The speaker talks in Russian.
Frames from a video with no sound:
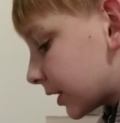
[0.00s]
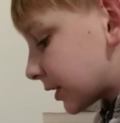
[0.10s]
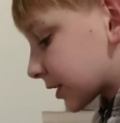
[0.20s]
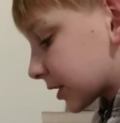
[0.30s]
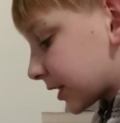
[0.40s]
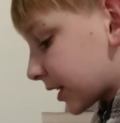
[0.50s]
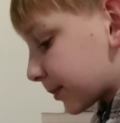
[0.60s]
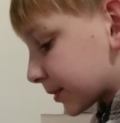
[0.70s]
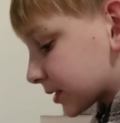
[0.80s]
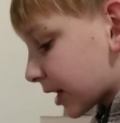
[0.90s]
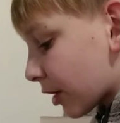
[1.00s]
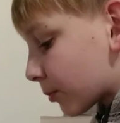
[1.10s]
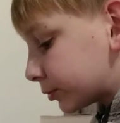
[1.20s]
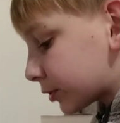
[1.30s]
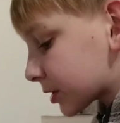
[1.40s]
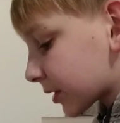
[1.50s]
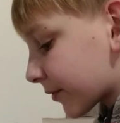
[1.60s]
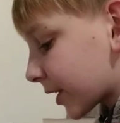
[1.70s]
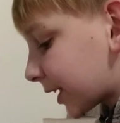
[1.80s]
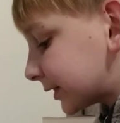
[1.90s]
если я опоздаю, просто
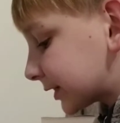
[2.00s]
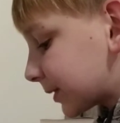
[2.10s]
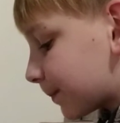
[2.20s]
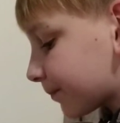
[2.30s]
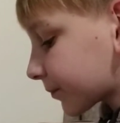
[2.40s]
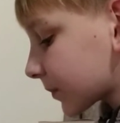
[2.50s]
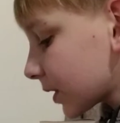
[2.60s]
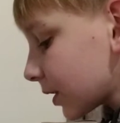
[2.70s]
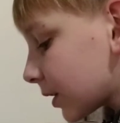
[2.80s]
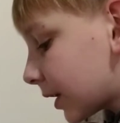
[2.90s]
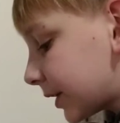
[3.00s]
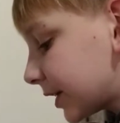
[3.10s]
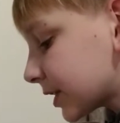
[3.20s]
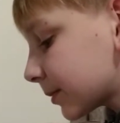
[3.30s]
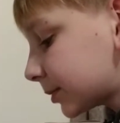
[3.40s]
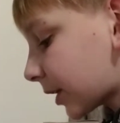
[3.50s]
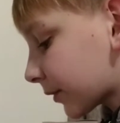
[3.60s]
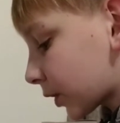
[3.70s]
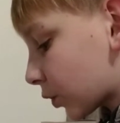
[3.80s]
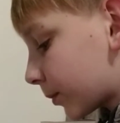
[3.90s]
в ярости». Алиса была
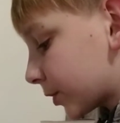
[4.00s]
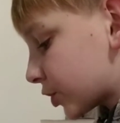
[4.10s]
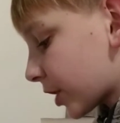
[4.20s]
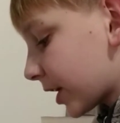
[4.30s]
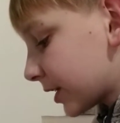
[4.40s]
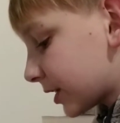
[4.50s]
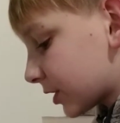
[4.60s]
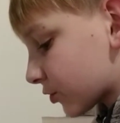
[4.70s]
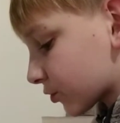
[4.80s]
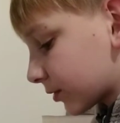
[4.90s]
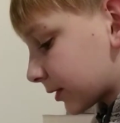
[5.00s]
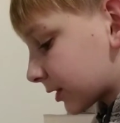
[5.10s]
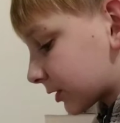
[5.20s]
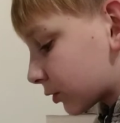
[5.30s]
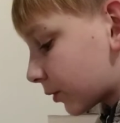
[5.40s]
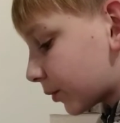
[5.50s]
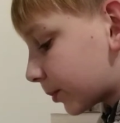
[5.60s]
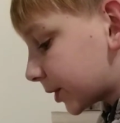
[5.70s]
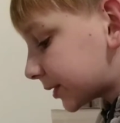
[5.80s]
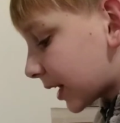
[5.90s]
в таком отчаянии, что готова
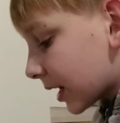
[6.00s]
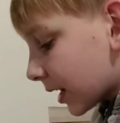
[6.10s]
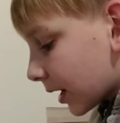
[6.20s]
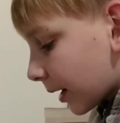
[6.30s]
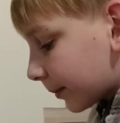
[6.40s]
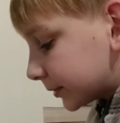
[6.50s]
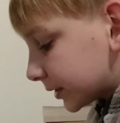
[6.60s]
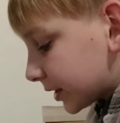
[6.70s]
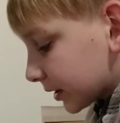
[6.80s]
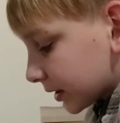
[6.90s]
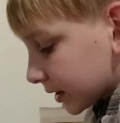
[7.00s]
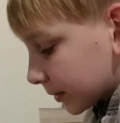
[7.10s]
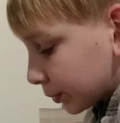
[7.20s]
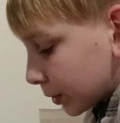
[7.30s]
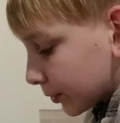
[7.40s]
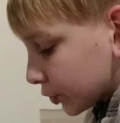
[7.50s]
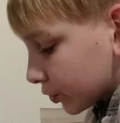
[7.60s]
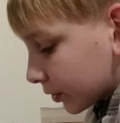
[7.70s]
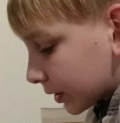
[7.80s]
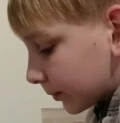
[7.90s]
была обратиться за
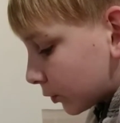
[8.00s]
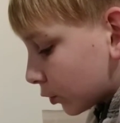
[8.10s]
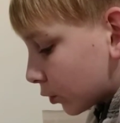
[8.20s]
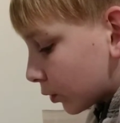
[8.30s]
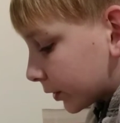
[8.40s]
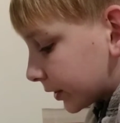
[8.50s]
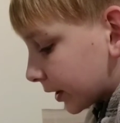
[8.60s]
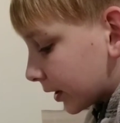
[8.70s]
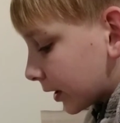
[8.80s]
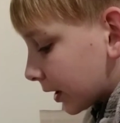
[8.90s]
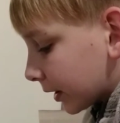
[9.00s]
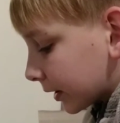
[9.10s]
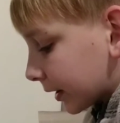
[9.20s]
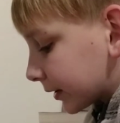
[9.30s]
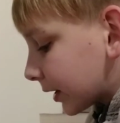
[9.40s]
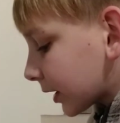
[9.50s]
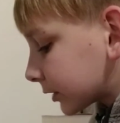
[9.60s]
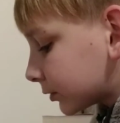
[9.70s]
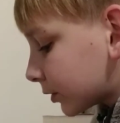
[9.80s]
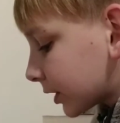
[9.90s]
помощью к кому угодно. Когда
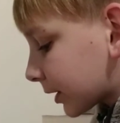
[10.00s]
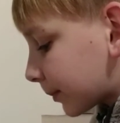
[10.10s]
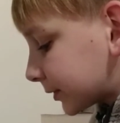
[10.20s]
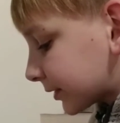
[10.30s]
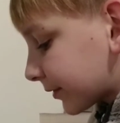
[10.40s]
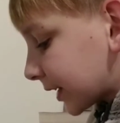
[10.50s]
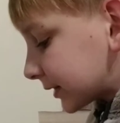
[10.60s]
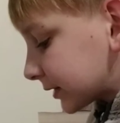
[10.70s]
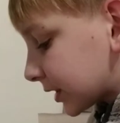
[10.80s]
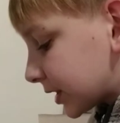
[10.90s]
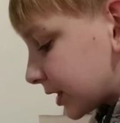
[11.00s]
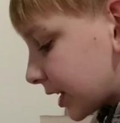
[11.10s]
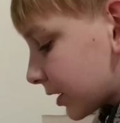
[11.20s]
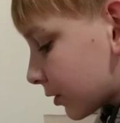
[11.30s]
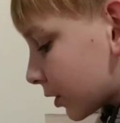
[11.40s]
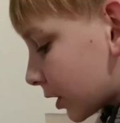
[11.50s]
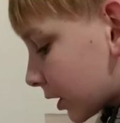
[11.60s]
кролик поравнялся с нею,